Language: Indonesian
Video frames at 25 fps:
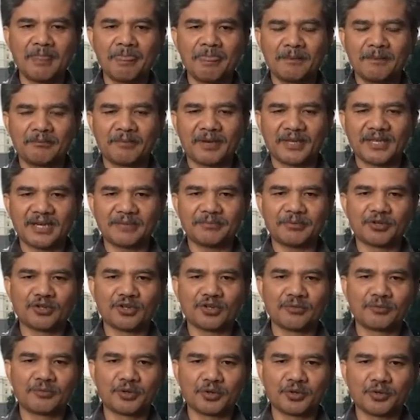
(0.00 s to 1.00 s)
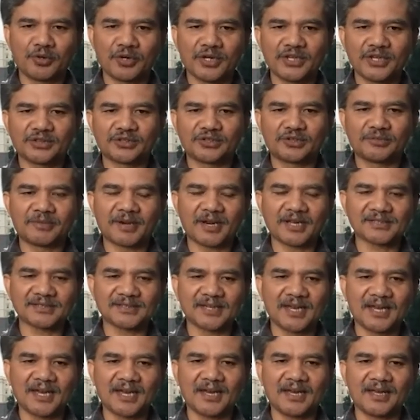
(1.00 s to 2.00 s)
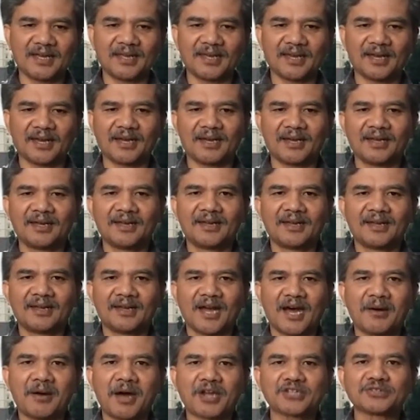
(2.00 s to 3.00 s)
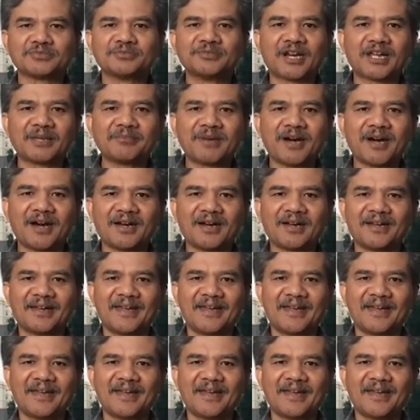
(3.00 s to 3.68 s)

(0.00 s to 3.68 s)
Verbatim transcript: Banyak pendukung-pendukung itu merasa ya harus menerima